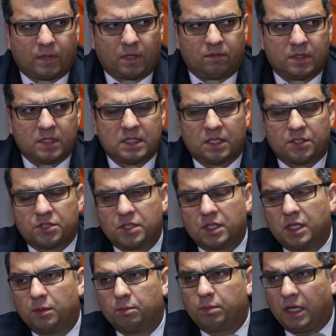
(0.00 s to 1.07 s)

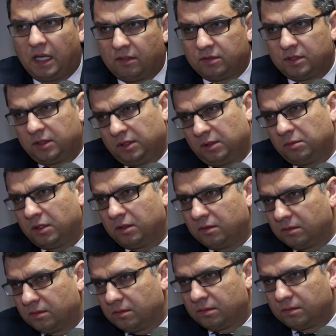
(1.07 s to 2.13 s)
wyznacznikiem prawdy, no bo
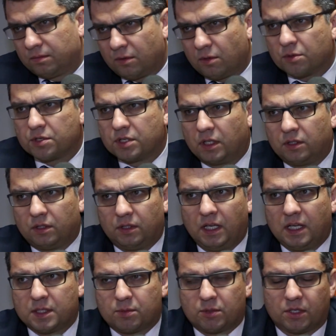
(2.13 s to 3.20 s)
różnie to
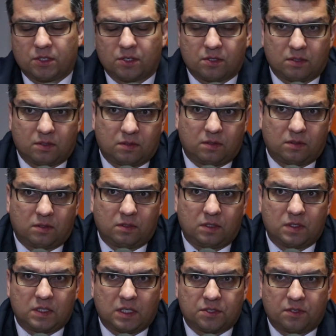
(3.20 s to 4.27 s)
jest, przecież to, to, to nie
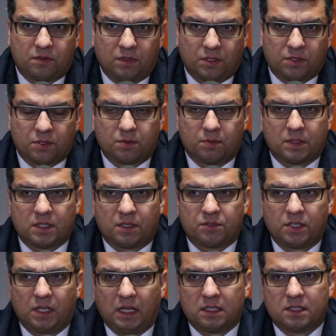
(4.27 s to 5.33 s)
jest tak, że większość ma
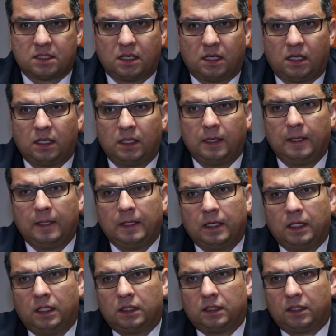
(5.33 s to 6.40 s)
zawsze rację, ale
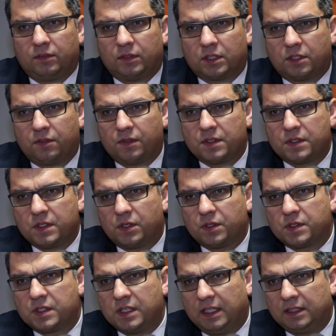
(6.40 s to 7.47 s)
nawet kwestia
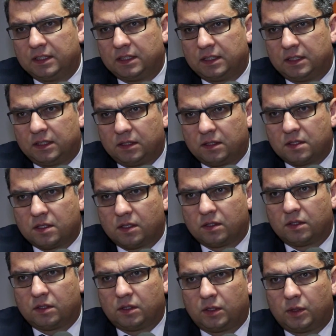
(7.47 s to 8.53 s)
oceny co
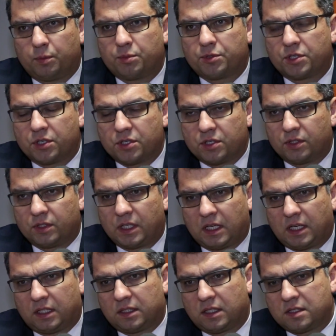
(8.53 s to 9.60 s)
do przyczyn tej
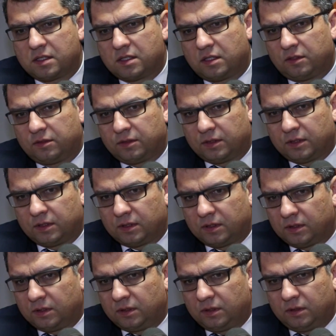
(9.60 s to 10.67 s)
katastrofy
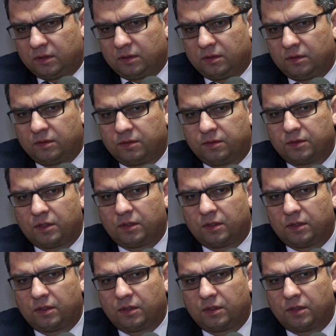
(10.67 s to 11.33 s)
yy, w